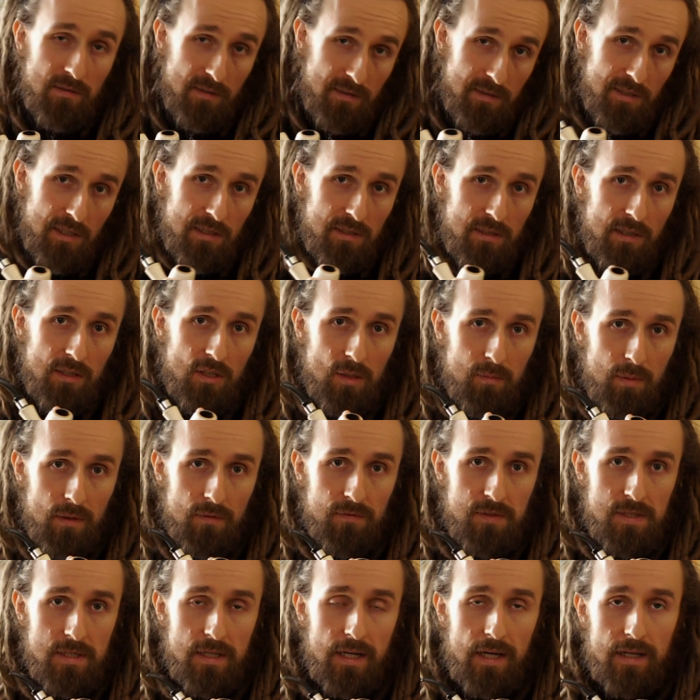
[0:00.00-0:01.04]
No i nie tylko, bo
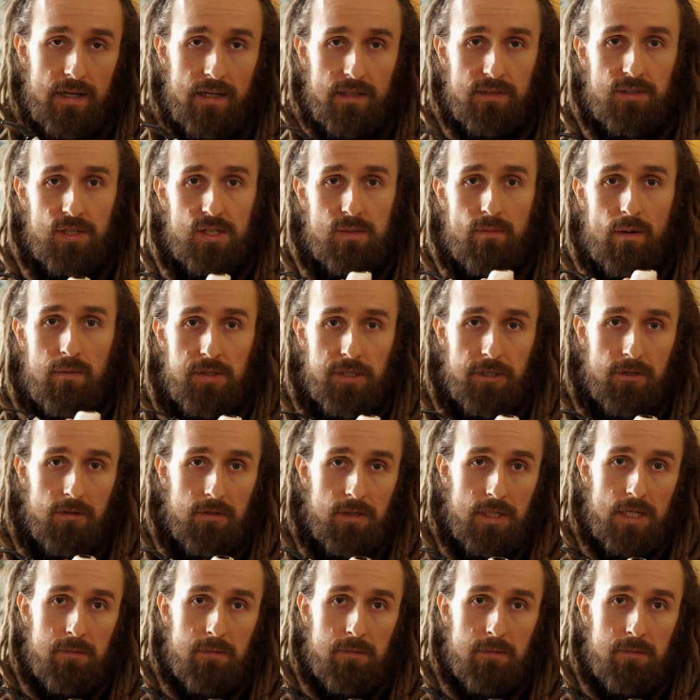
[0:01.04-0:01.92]
w cygarach też mamy taką